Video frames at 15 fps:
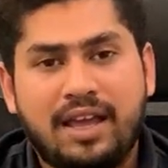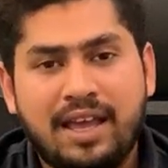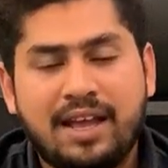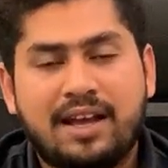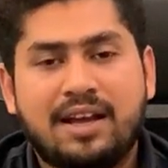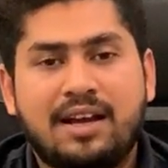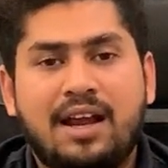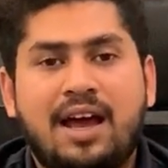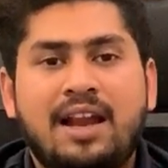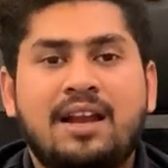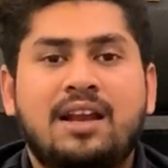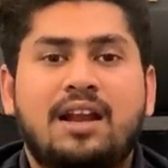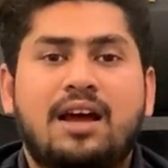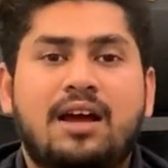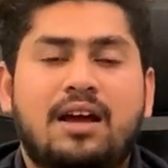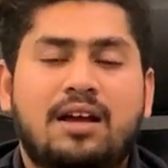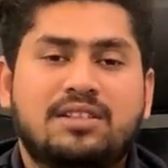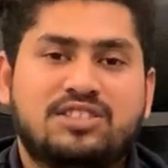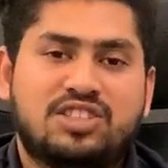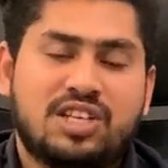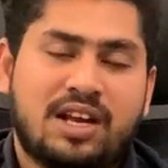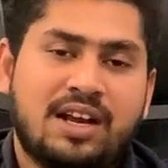एक कनाल
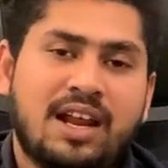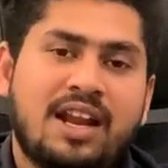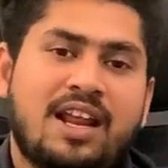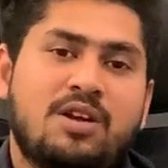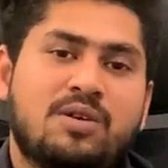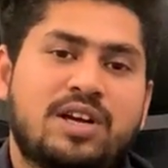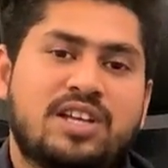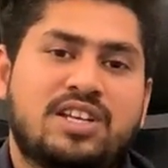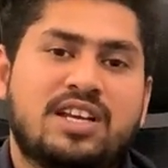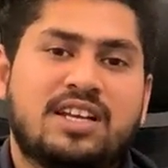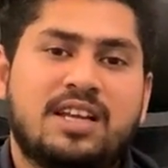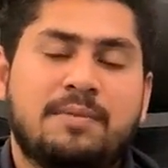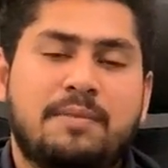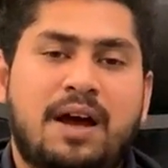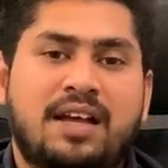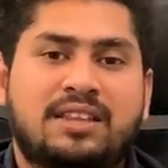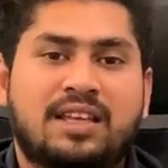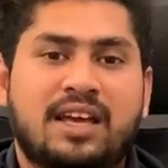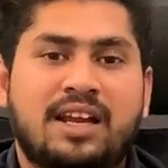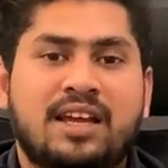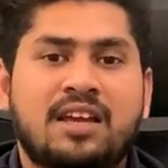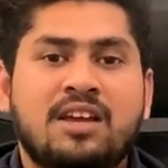जर्नल एलोगेशन की बात
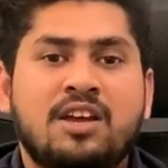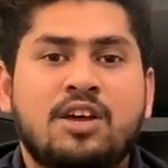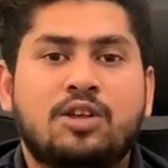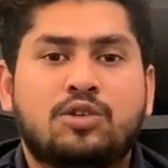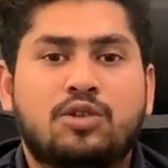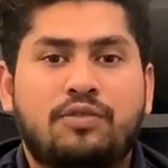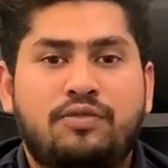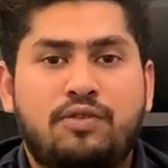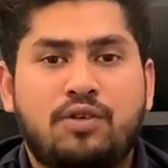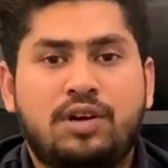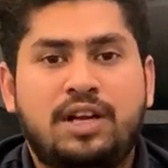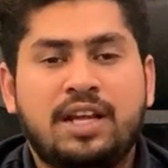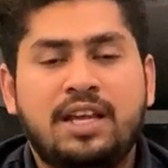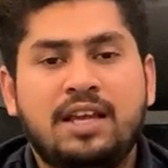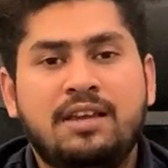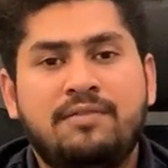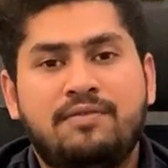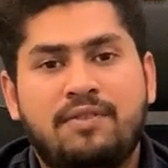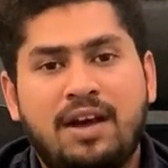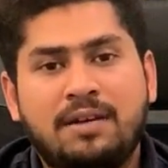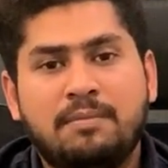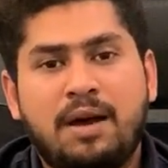करें तो
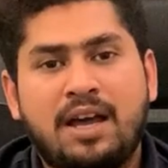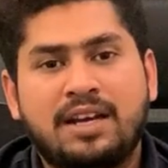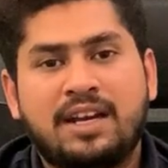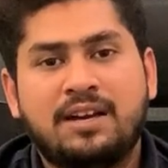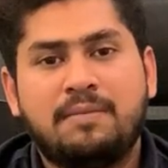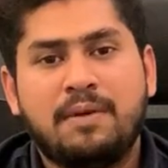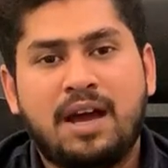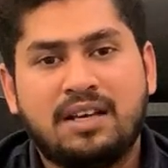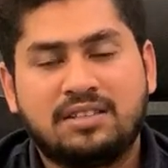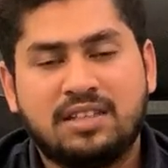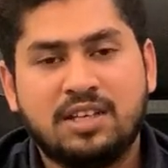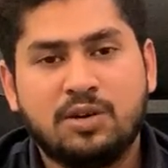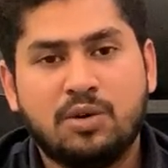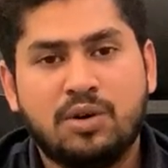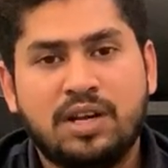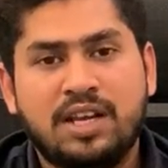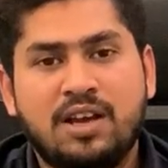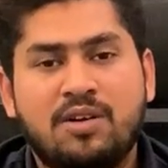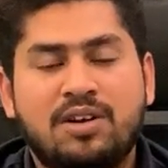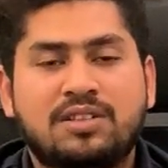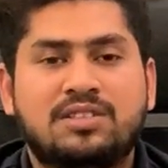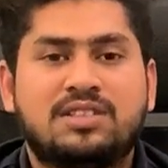41 मार्केट में आस्किंग हो रही है
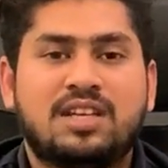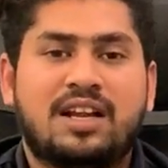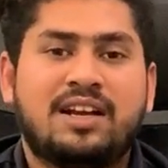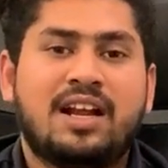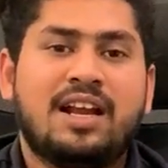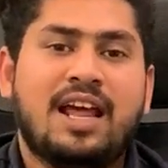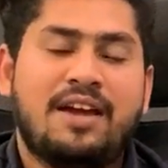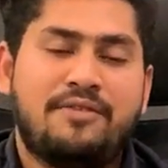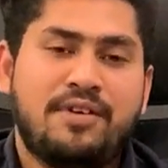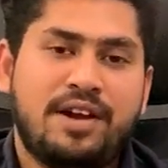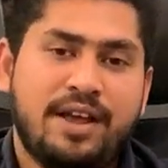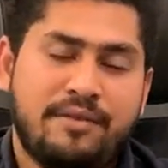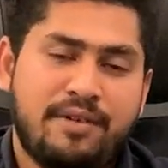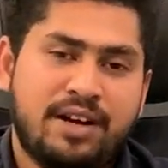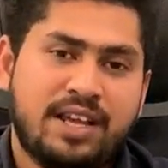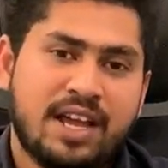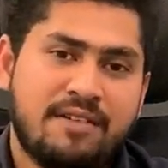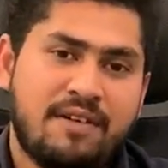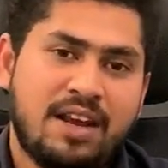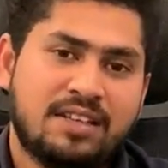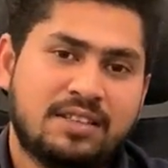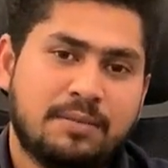और जर्नल एफिडेविट के
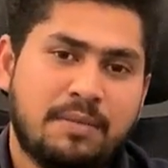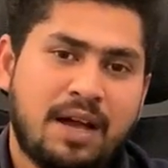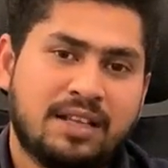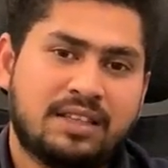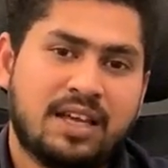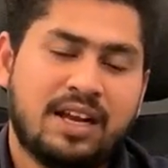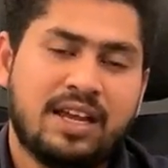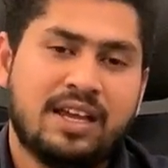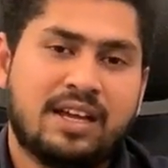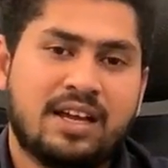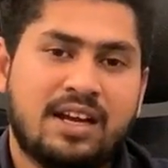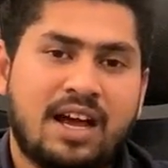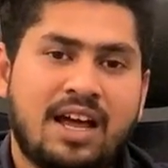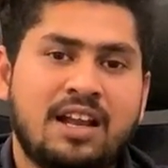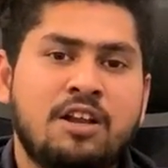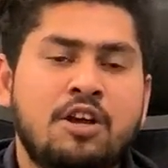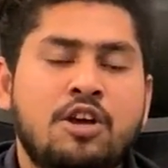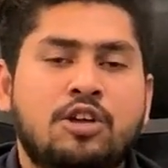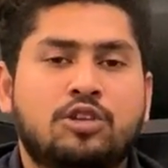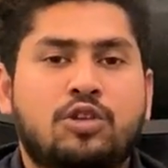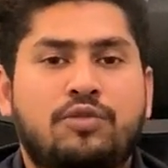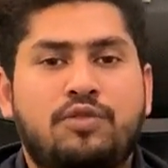हवाले से बात करें एक कनाल
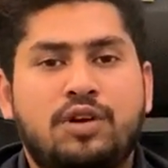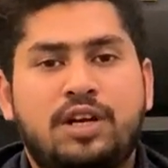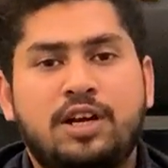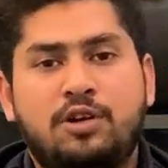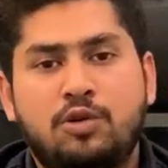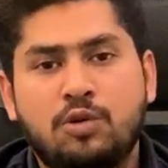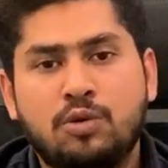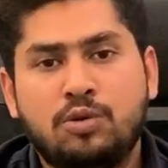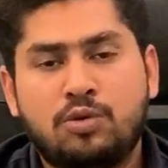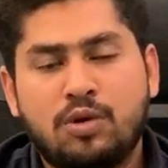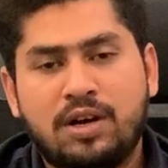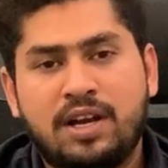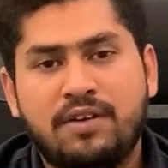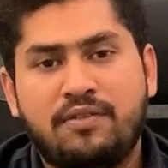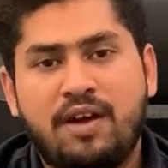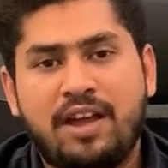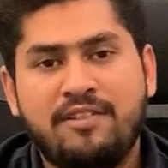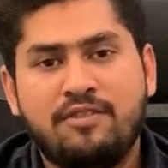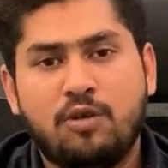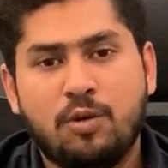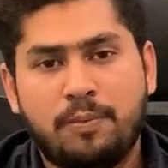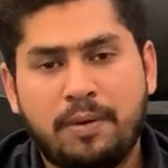तो 42
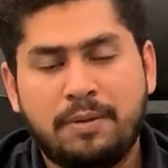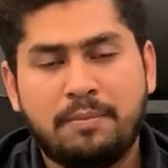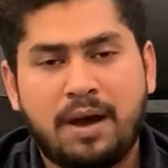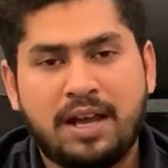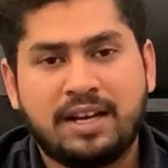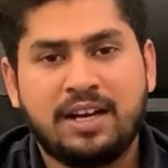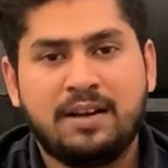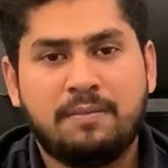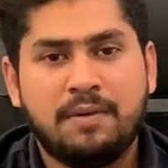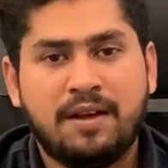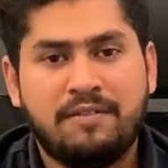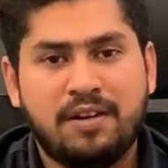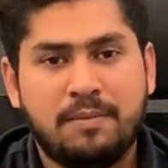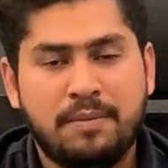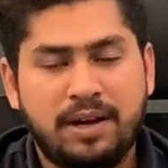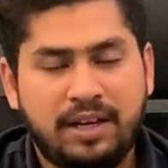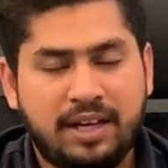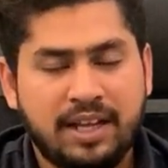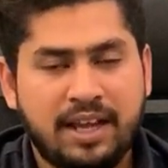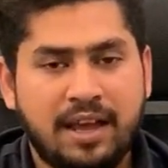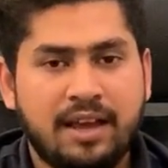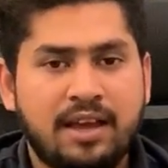25 ओपन मार्केट में
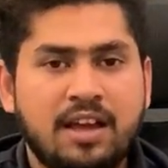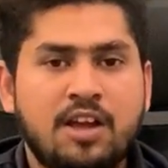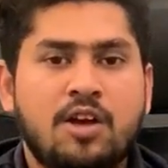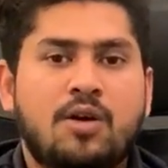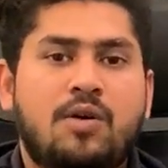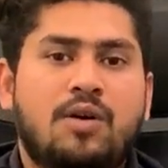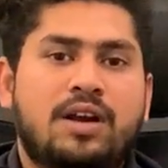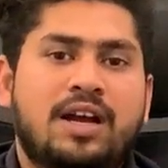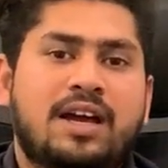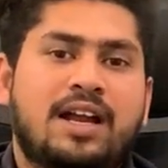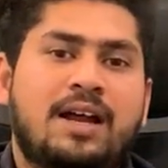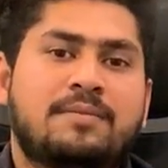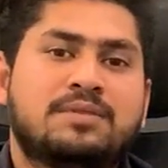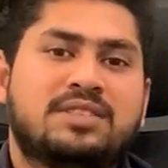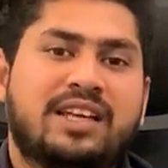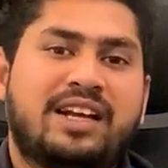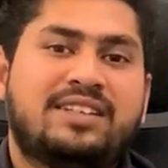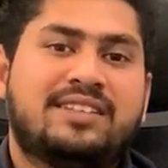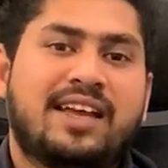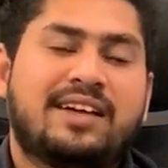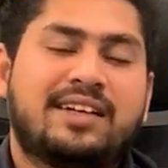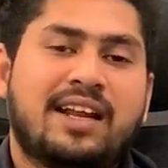अवेलेबिलिटी है और अगर हम जेड
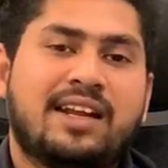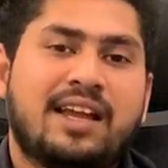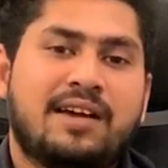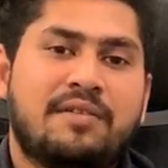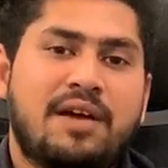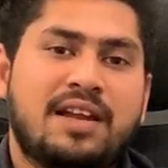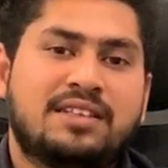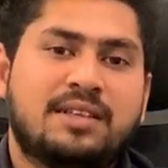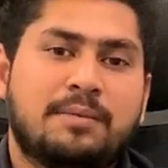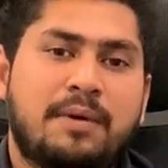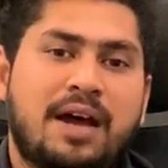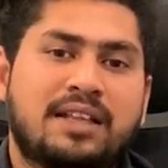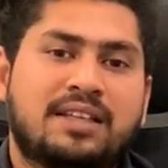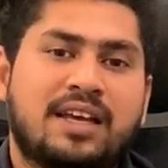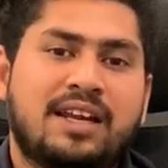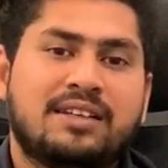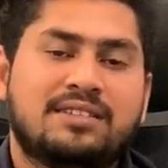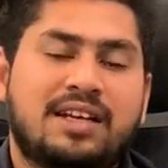सेक्टर के हवाले से बात करें